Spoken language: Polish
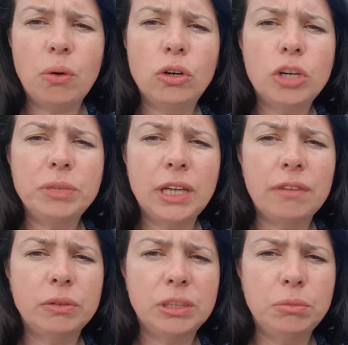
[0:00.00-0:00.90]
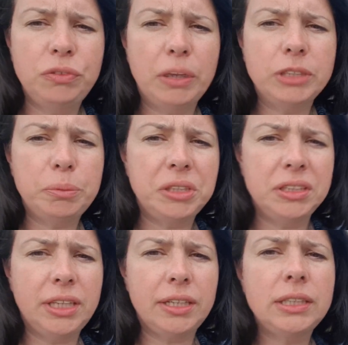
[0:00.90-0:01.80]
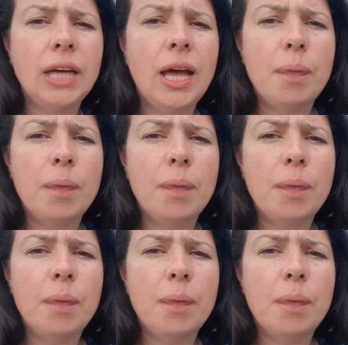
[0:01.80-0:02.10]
ogromny kawał zamówiłam sobie przez internet.